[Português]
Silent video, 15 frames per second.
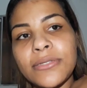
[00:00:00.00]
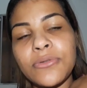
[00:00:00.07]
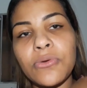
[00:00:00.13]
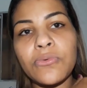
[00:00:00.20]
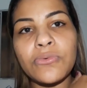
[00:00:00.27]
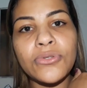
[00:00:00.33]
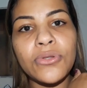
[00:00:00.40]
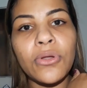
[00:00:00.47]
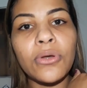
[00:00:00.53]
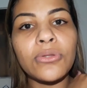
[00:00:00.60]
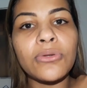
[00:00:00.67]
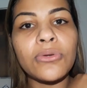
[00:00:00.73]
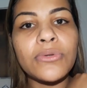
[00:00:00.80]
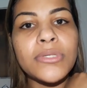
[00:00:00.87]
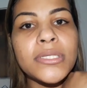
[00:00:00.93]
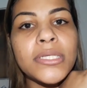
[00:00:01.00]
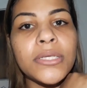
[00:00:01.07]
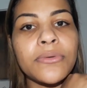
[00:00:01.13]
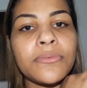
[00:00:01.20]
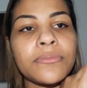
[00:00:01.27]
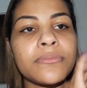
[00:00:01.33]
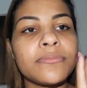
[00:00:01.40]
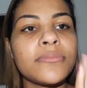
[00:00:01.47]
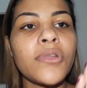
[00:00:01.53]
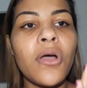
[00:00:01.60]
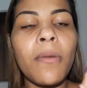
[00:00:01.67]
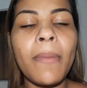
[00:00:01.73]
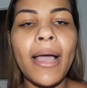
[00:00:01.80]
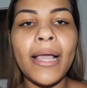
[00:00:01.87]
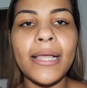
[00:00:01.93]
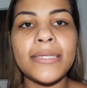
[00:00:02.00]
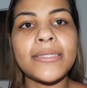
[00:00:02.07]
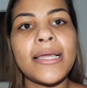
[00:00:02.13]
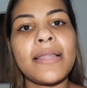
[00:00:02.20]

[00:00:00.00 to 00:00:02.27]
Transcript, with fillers: tô com uns nódulozinho normais.